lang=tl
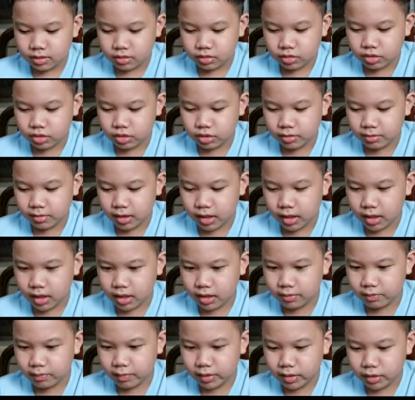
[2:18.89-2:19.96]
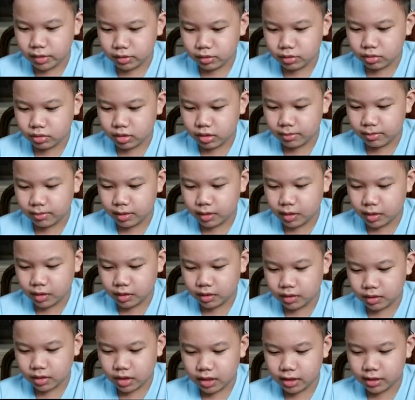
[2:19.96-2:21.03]
Gusto nyo mahal, pwede nyo to
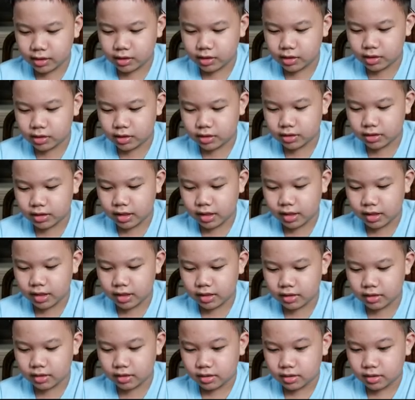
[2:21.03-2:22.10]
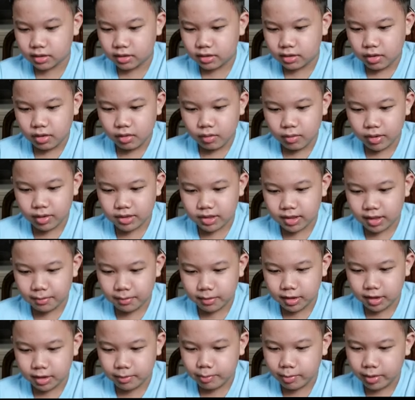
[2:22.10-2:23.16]
gamitin. Tiger tail.
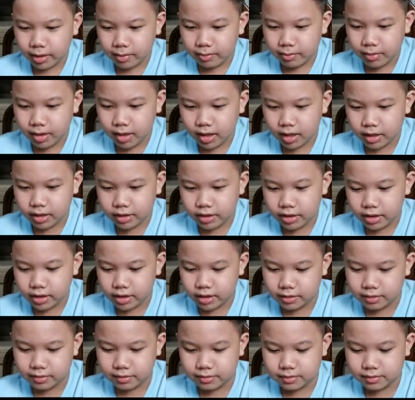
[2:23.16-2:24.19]
175, mahal din.